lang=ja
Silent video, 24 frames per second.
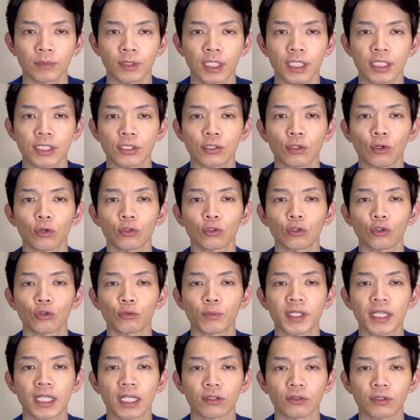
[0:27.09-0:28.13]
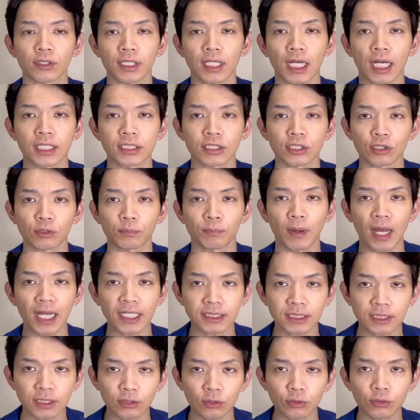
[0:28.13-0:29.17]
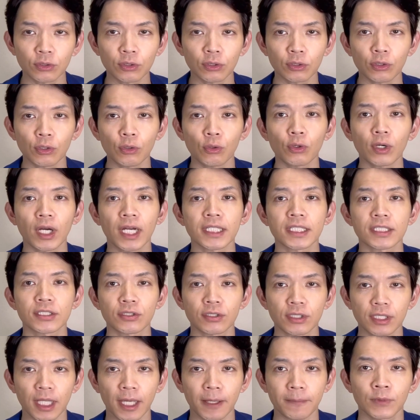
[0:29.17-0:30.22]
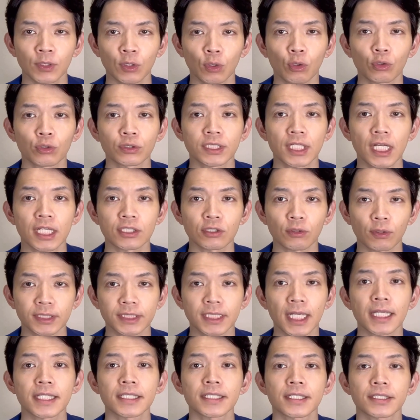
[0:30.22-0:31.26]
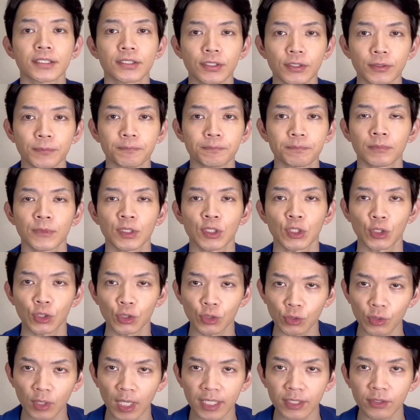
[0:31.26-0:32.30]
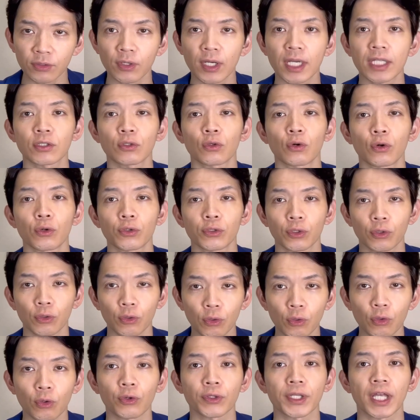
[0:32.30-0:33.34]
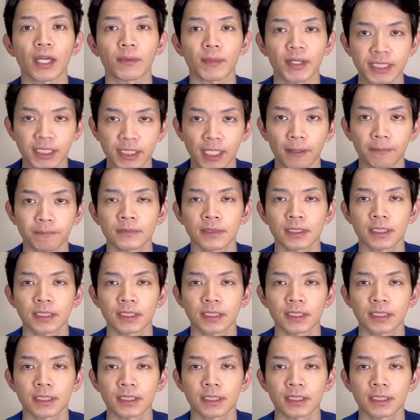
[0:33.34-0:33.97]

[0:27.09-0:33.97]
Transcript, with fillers: 記帳の不備などに関する罰則の強化について国税庁は先日キューアンドエー の公表を行いました。